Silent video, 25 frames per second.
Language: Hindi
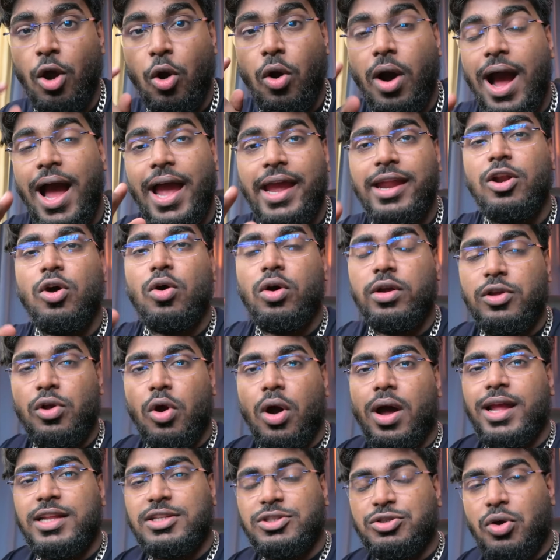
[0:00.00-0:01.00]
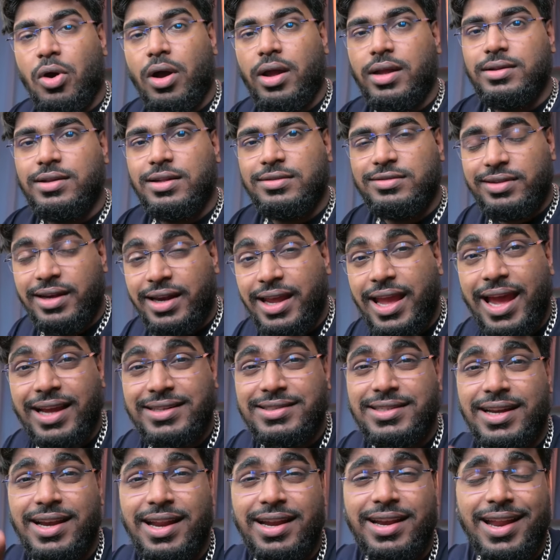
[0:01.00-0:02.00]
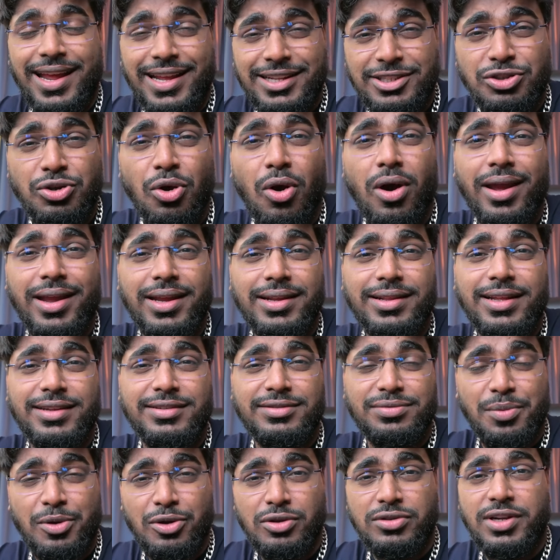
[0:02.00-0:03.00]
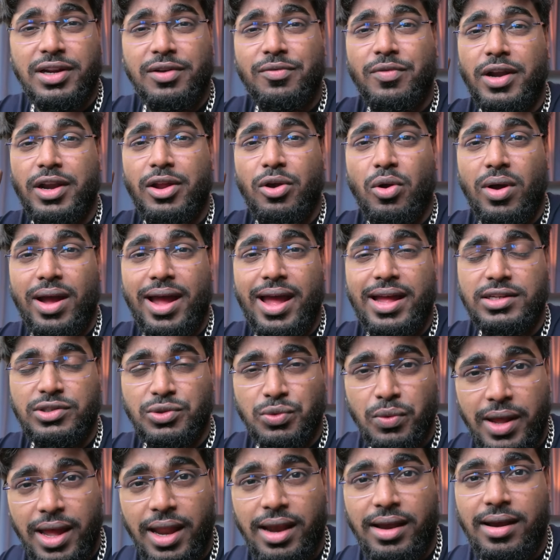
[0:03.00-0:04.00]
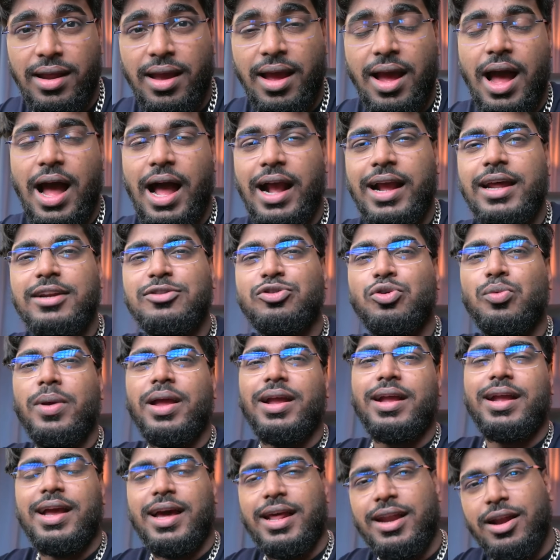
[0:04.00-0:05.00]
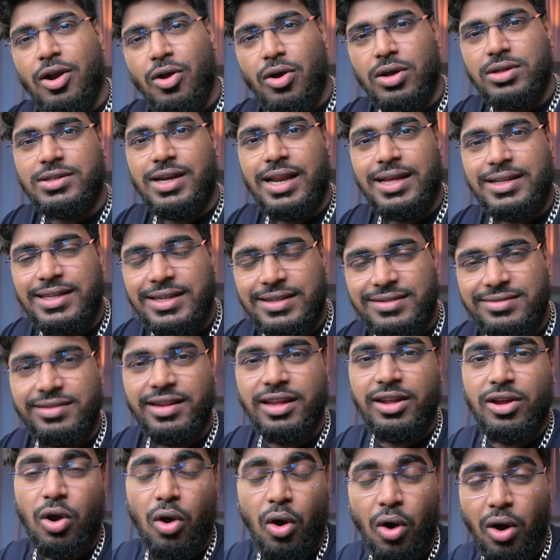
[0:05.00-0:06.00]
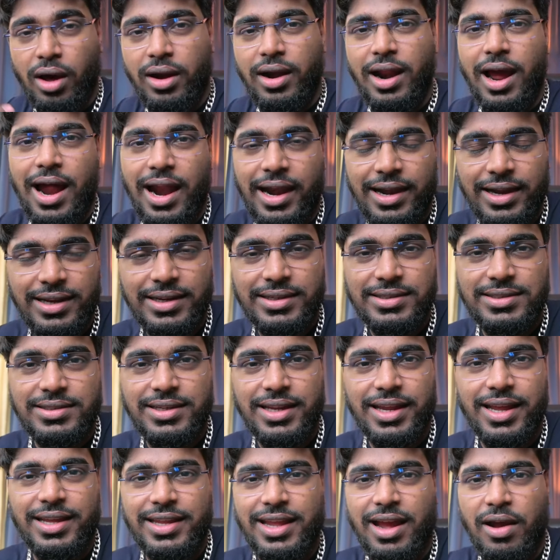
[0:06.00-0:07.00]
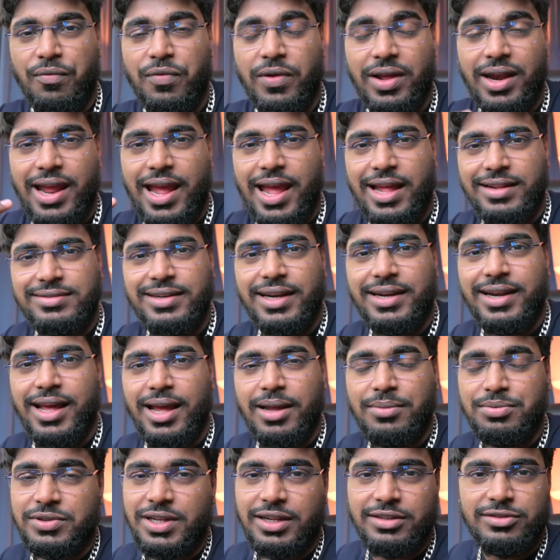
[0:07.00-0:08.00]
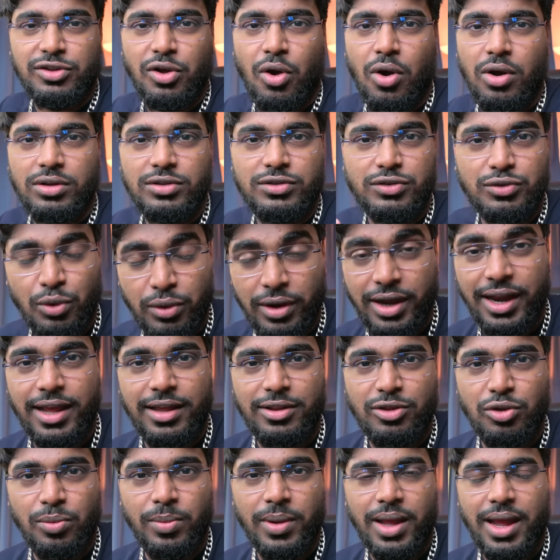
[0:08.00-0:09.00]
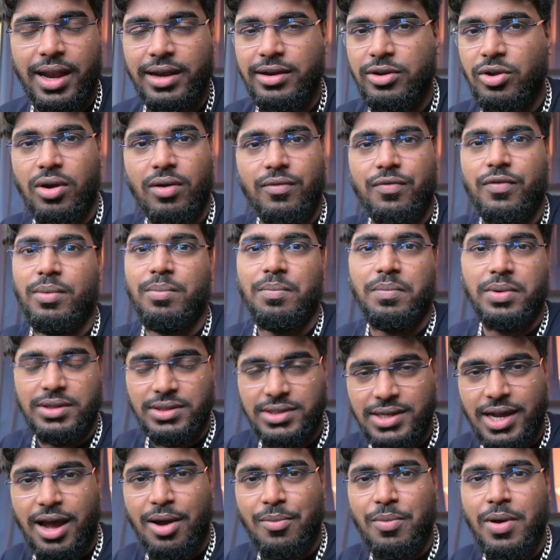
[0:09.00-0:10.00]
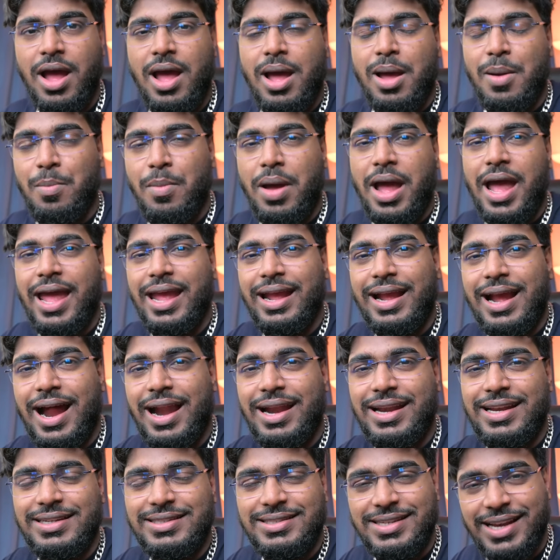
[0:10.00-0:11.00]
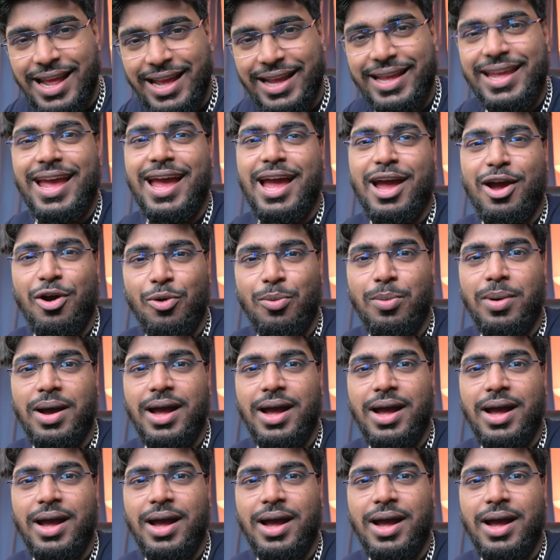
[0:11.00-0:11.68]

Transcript: यो आई नो यू एंजॉइंग दिस रिएक्शन एंड एंजॉइंग दिस म्यूजिक वीडियो एज वेल अगर तुम्हें करण औजला जैसी और आर्टिस्ट चाहिए या फिर ऐसे टाइप्स के सॉन्ग सुनने हैं तुम्हें एंड यू आर फ्रॉम पंजाब मैं एक आर्टिस्ट लेके आया हूँ